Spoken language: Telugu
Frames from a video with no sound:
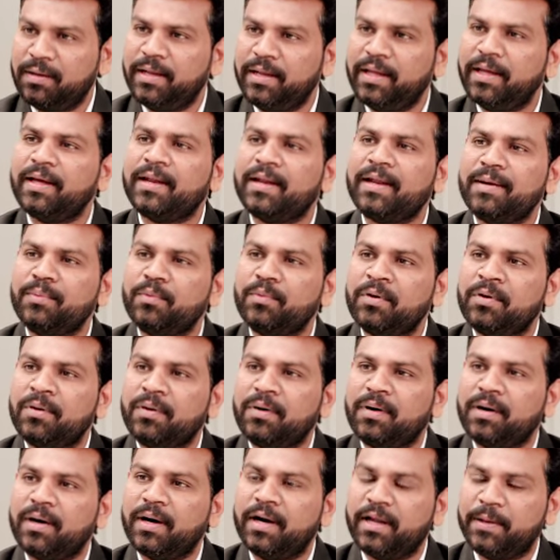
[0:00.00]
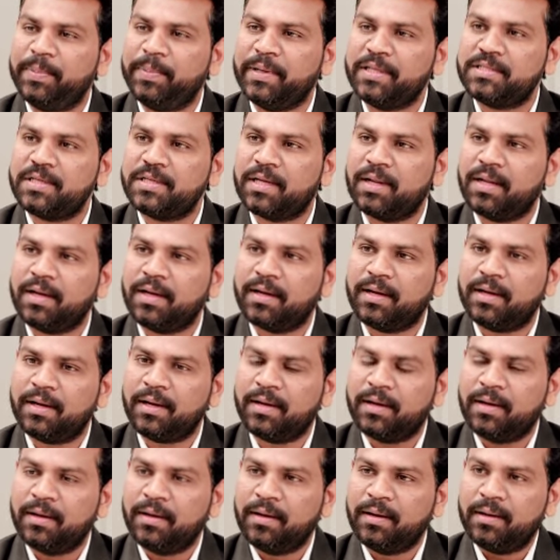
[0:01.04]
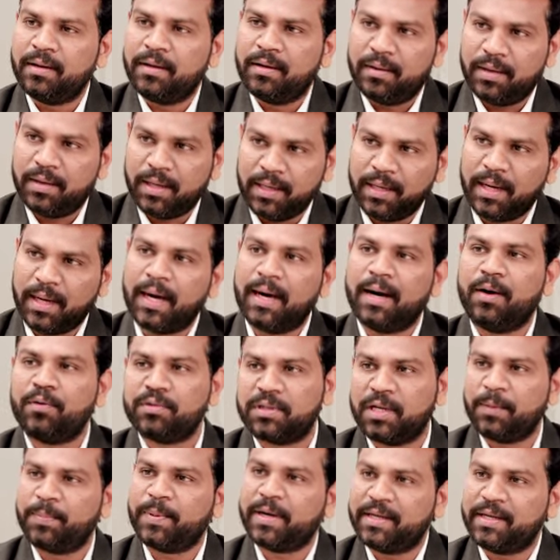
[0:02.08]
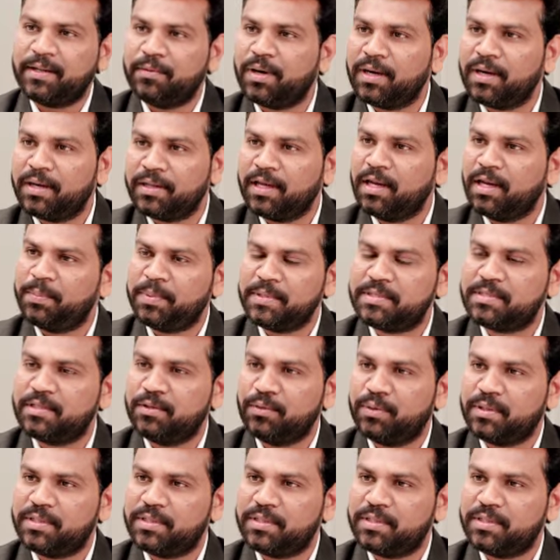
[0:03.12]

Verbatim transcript: లేరేమో అనిపించేలాగా అవతల పార్టీ వాళ్ళని గెలిపిస్తూ